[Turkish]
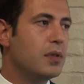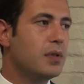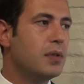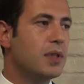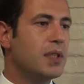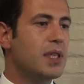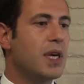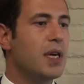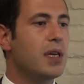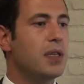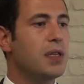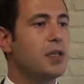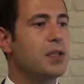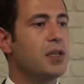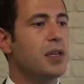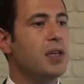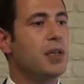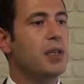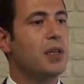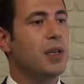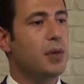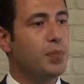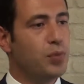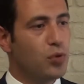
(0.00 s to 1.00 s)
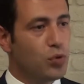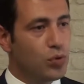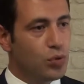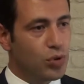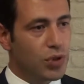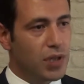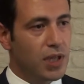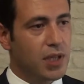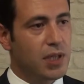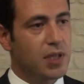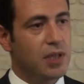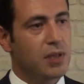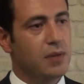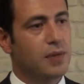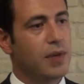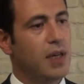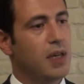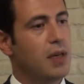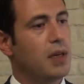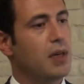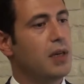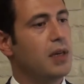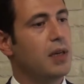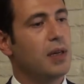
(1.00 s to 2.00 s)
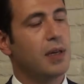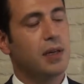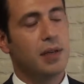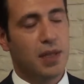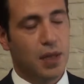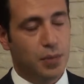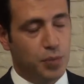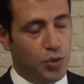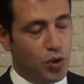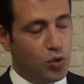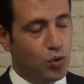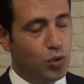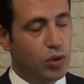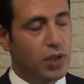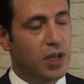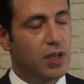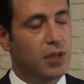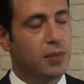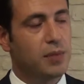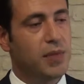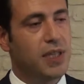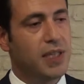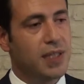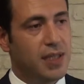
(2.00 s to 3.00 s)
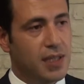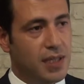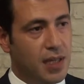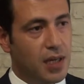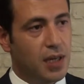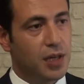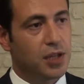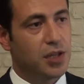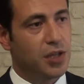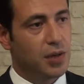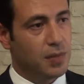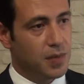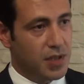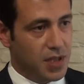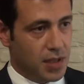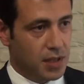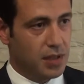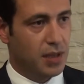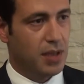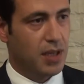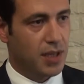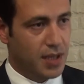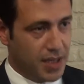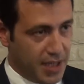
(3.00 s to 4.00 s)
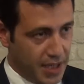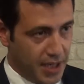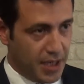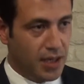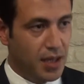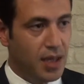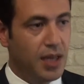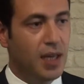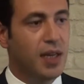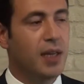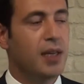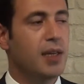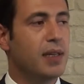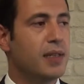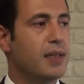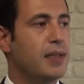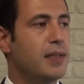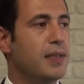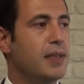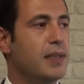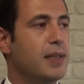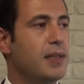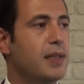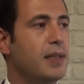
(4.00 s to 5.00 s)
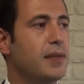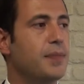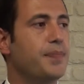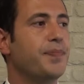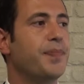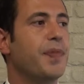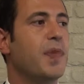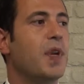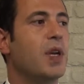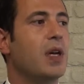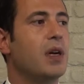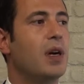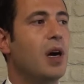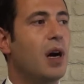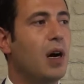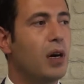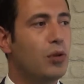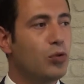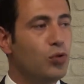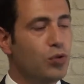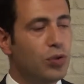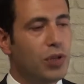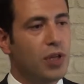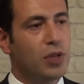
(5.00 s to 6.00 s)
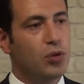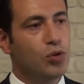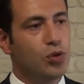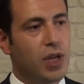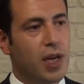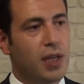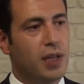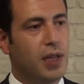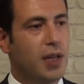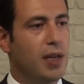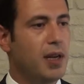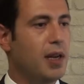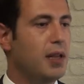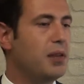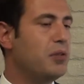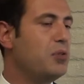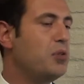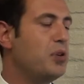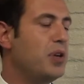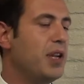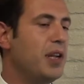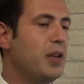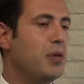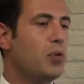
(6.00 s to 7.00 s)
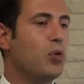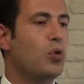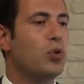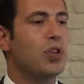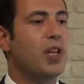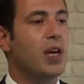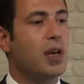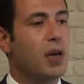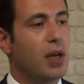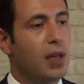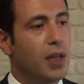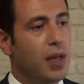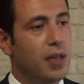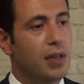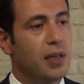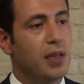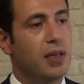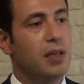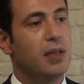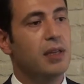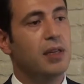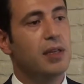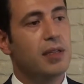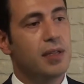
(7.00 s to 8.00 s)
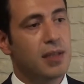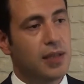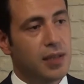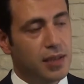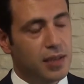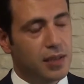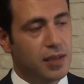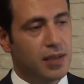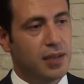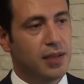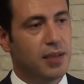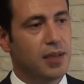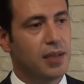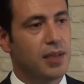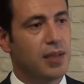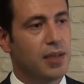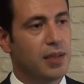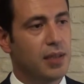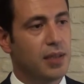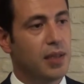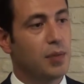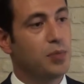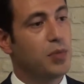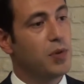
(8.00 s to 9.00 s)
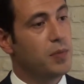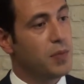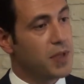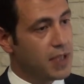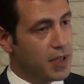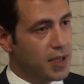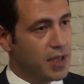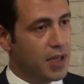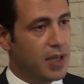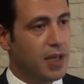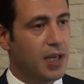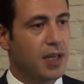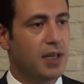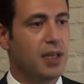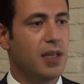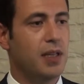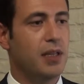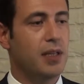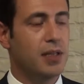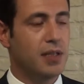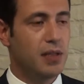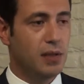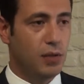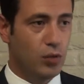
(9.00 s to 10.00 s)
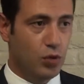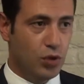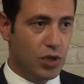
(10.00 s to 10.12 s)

e, sadece yapı ruhsatı veya yapı kullanım izni aşamasında değil, kanunda düzenlenen örneğin ortak alanların nasıl yapılması gerektiği, nasıl